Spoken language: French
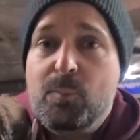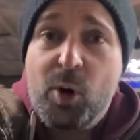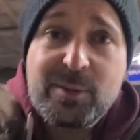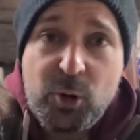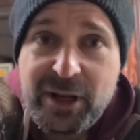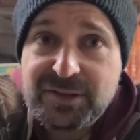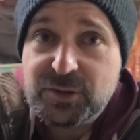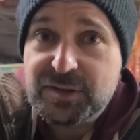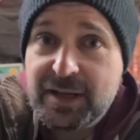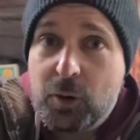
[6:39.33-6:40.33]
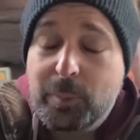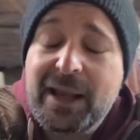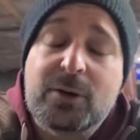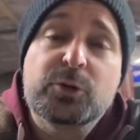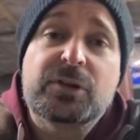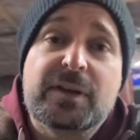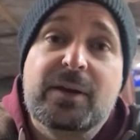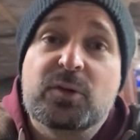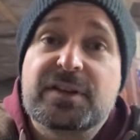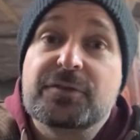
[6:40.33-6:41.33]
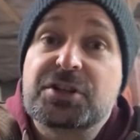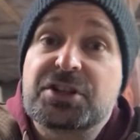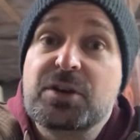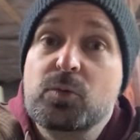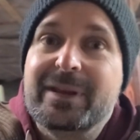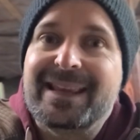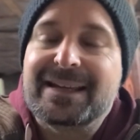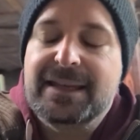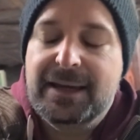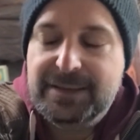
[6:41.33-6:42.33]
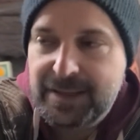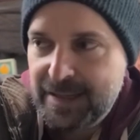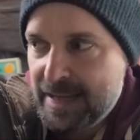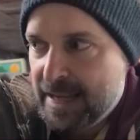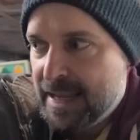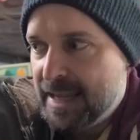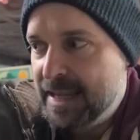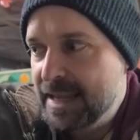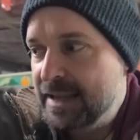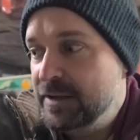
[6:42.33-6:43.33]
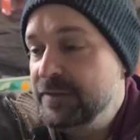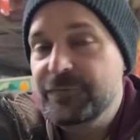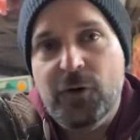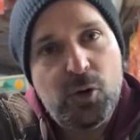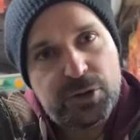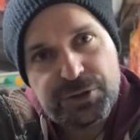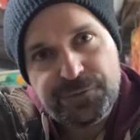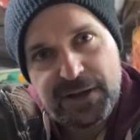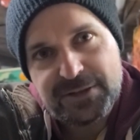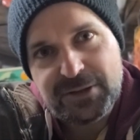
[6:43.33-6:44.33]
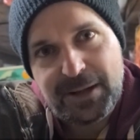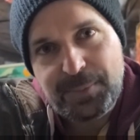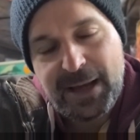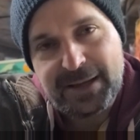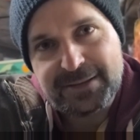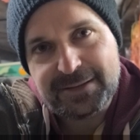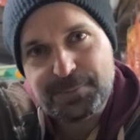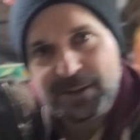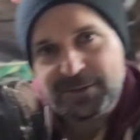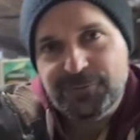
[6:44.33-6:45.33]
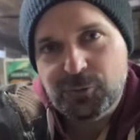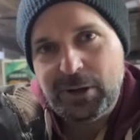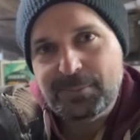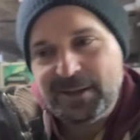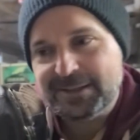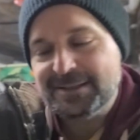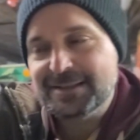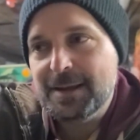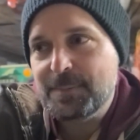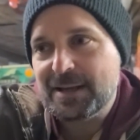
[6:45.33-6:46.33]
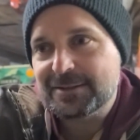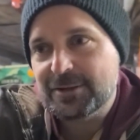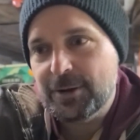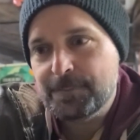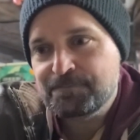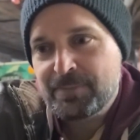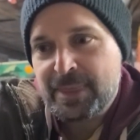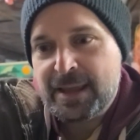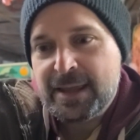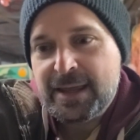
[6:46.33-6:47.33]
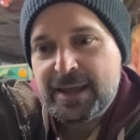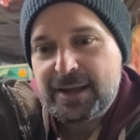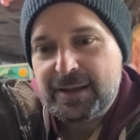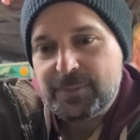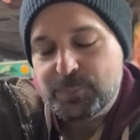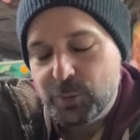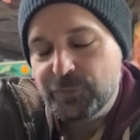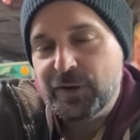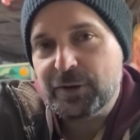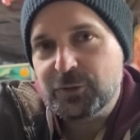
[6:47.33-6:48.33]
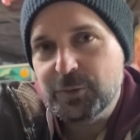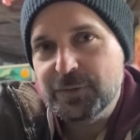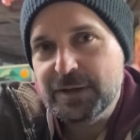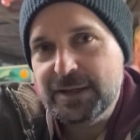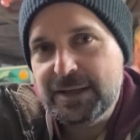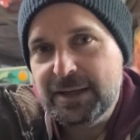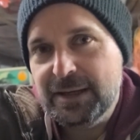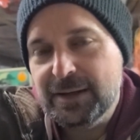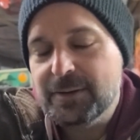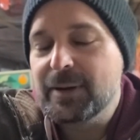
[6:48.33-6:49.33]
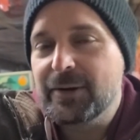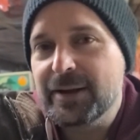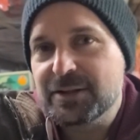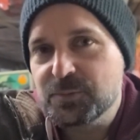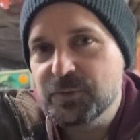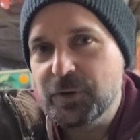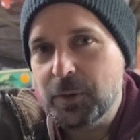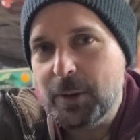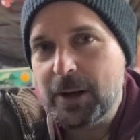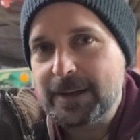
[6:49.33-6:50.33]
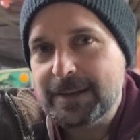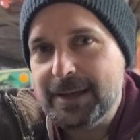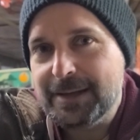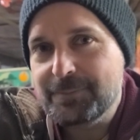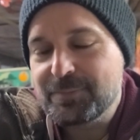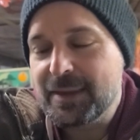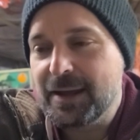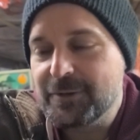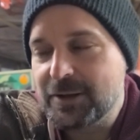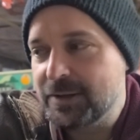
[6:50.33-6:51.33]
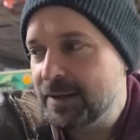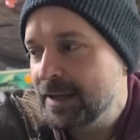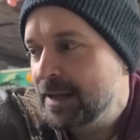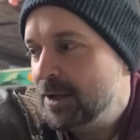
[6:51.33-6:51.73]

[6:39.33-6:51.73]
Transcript: moi et mon associé, on prend la route et on s'en va chercher 8 arcades. Et il faut que je fasse de la place, parce qu'il faut la mettre ici, parce que pour faire un suivi, ben ouais, je m'ouvre un bar arcade hein, avec